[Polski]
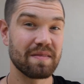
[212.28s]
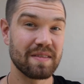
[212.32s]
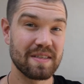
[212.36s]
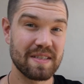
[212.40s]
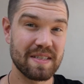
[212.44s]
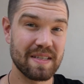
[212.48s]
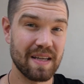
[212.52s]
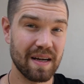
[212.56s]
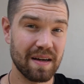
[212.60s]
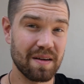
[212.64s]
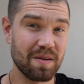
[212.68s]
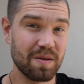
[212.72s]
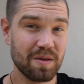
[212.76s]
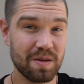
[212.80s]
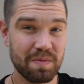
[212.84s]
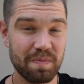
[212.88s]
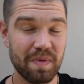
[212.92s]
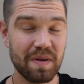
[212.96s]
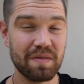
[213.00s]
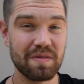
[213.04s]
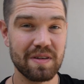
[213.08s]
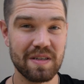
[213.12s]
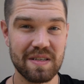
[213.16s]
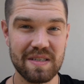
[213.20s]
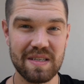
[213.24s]
Więc taką
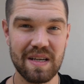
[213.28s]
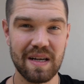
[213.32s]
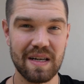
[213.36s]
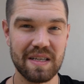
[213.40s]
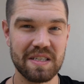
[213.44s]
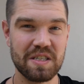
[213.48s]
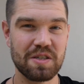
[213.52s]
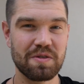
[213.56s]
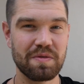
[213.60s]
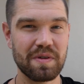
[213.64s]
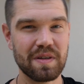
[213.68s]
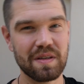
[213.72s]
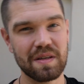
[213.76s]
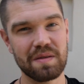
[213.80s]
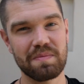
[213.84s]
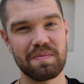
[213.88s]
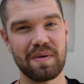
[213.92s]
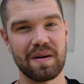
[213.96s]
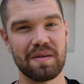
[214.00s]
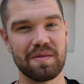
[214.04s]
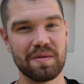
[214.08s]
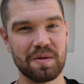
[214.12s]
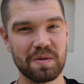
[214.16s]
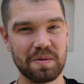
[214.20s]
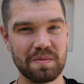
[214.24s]
odpowiedź znalazł święty
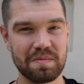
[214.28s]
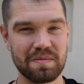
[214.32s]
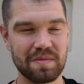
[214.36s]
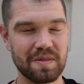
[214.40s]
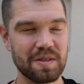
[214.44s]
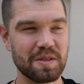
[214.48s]
Paweł.